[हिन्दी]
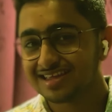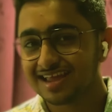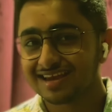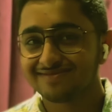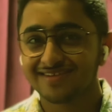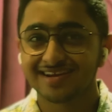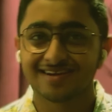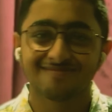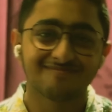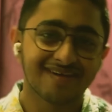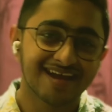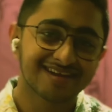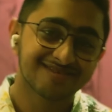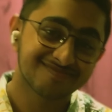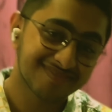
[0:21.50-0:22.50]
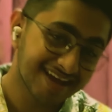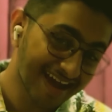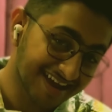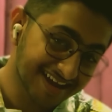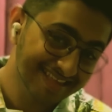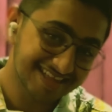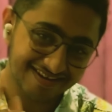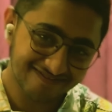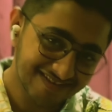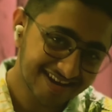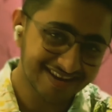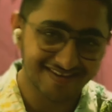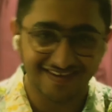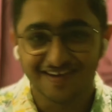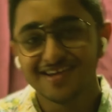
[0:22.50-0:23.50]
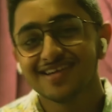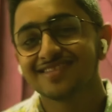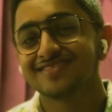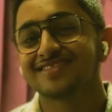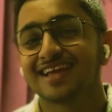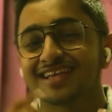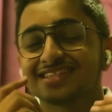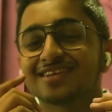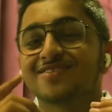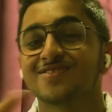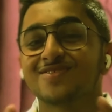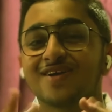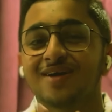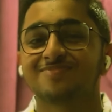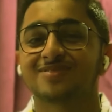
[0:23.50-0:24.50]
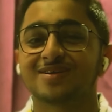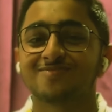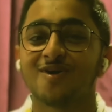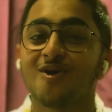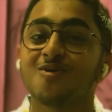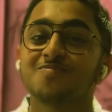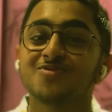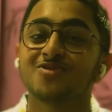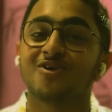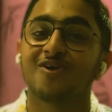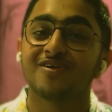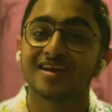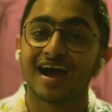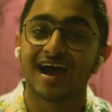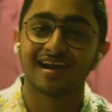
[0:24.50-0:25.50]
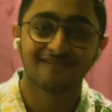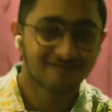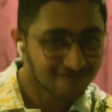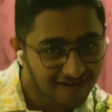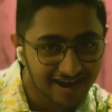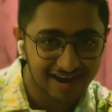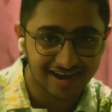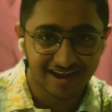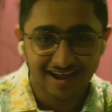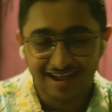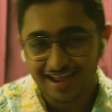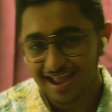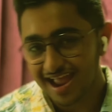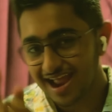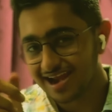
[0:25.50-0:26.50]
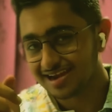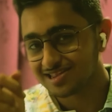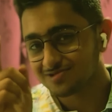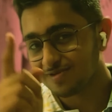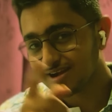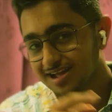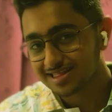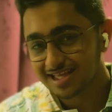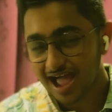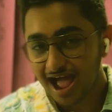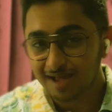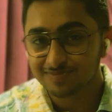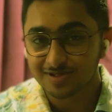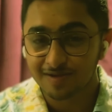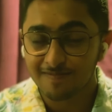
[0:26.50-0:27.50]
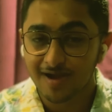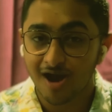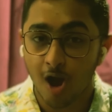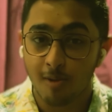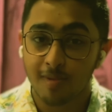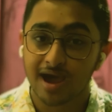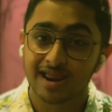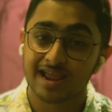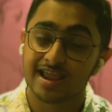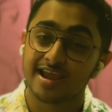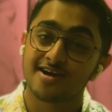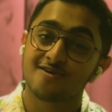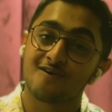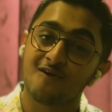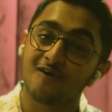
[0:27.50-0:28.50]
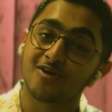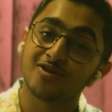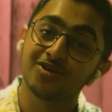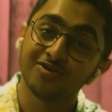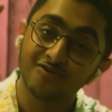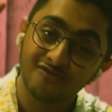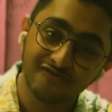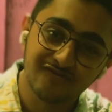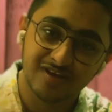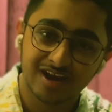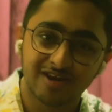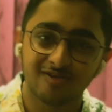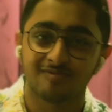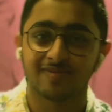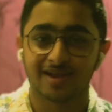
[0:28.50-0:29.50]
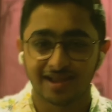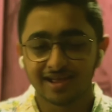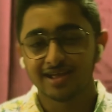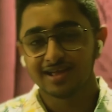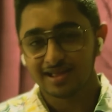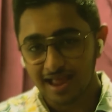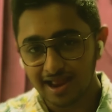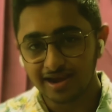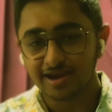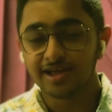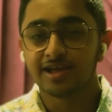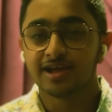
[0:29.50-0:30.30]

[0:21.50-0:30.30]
एंड वेलकम बैक टू माई अनदर वीडियो तो कैसे हो आप सब होप यू ऑल आर फाइन एंड स्वागत है आप सबका हमारे एक और न्यू वीडियो में एंड